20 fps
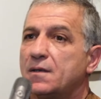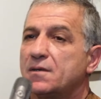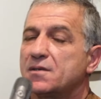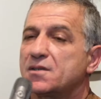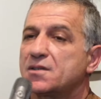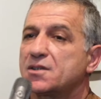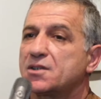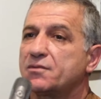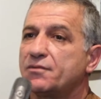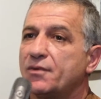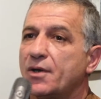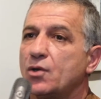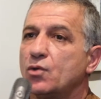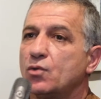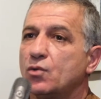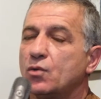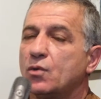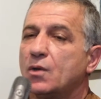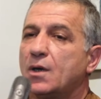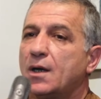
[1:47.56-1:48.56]

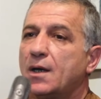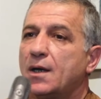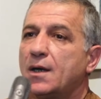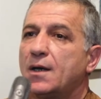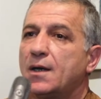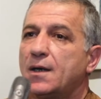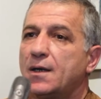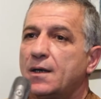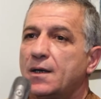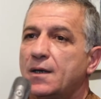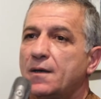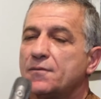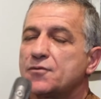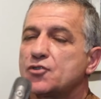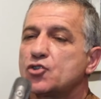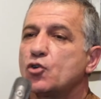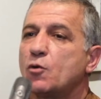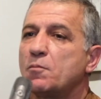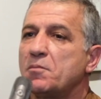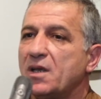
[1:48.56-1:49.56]
свою а,
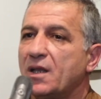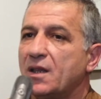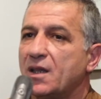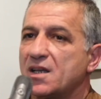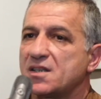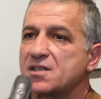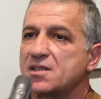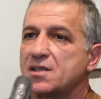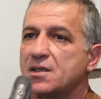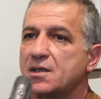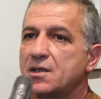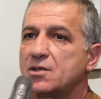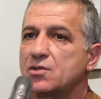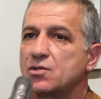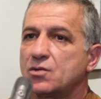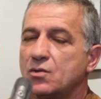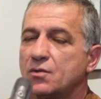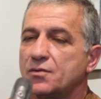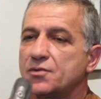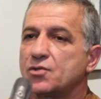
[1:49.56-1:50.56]
все
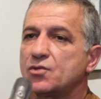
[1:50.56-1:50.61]
милосердие,